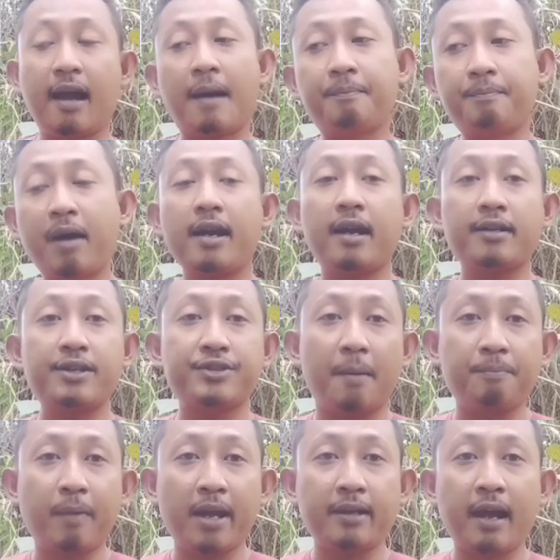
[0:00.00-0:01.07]
apa yang
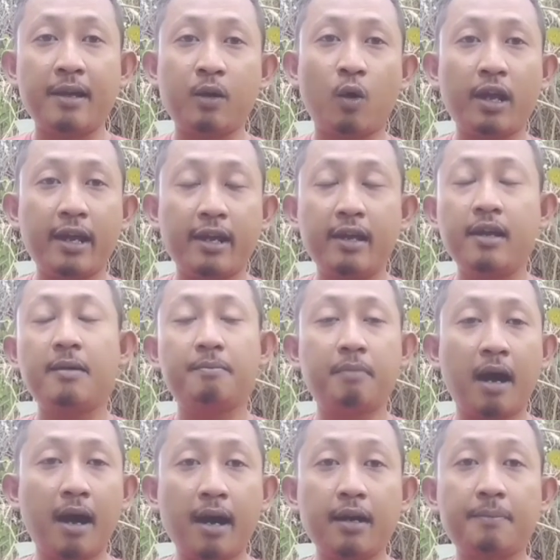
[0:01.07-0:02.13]
disampaikan oleh
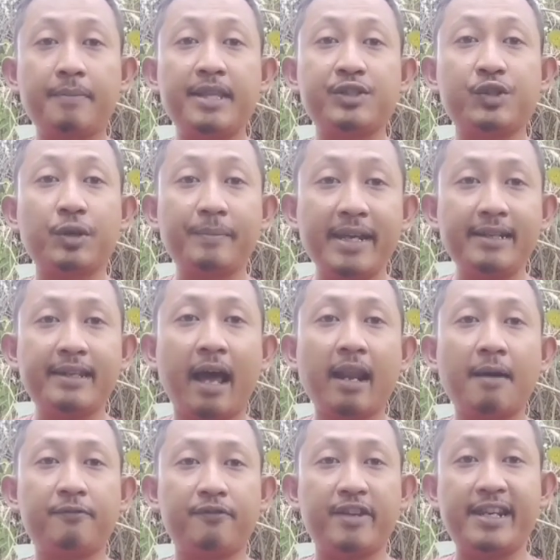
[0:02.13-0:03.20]
Bahar bin Sumit
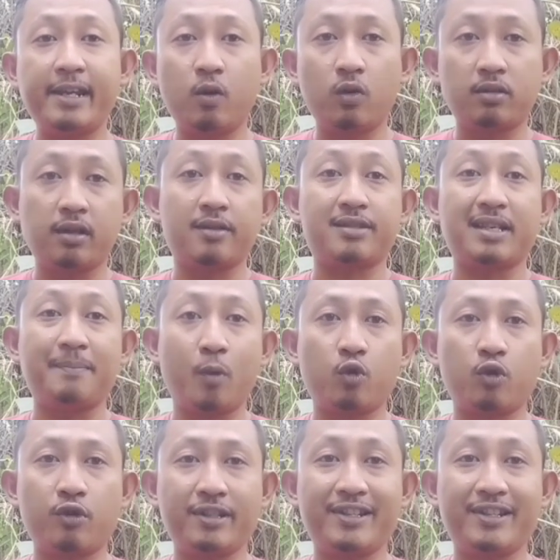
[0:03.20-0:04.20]
dalam video tersebut.